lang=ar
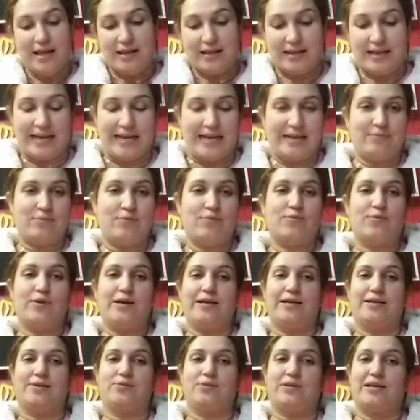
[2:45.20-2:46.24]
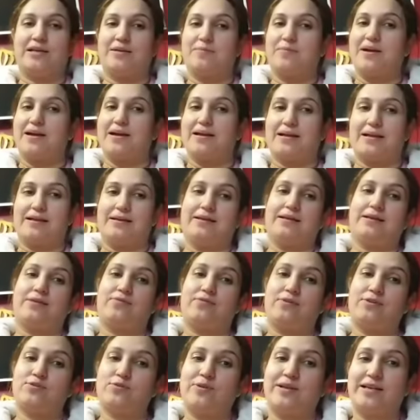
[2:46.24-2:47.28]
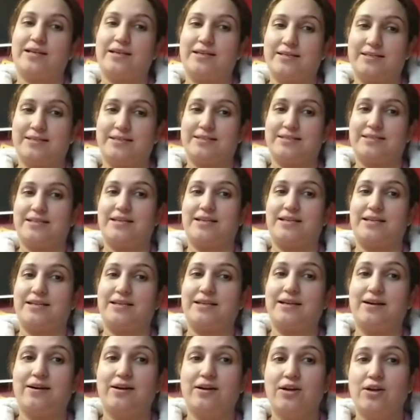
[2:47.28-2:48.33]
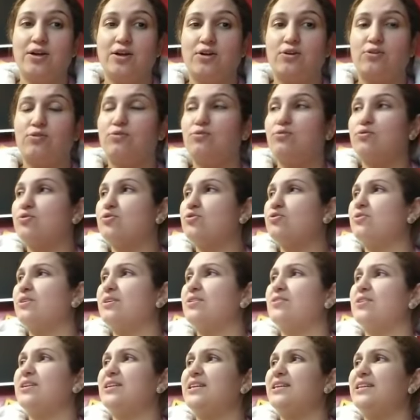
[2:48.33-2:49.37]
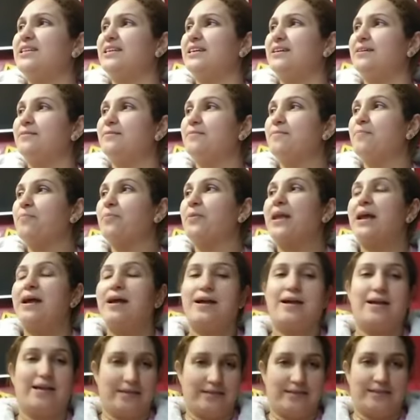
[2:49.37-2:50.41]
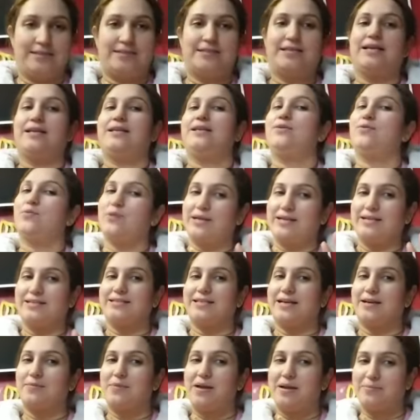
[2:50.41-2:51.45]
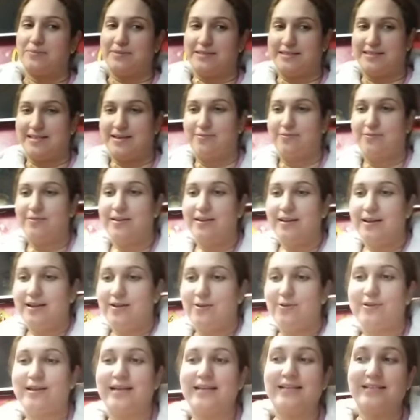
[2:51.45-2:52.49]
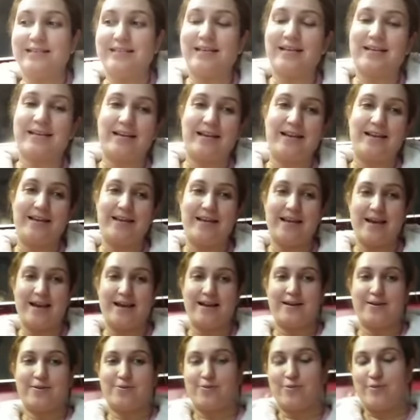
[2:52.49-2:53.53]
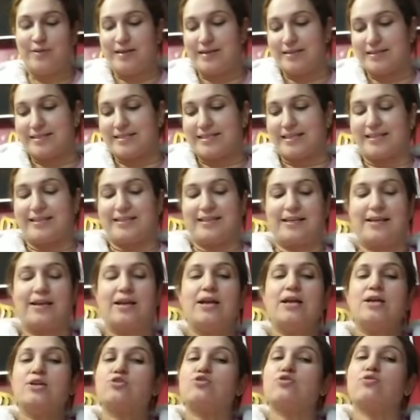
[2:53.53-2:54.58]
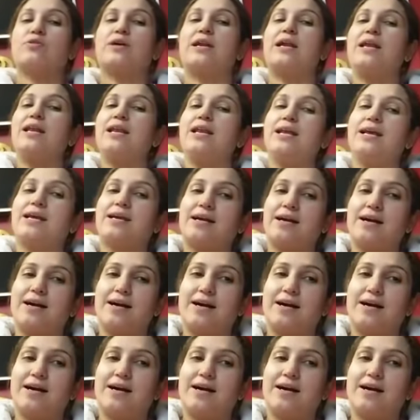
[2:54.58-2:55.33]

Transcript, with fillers: قال لهم هو حريوده انا ما كنعرفهاش ولكن عزيزه عليا وشنو اخر انا ديال اه عزيزه عليا وكنحترمها بزاف كان ليها كل التقدير شكرا لك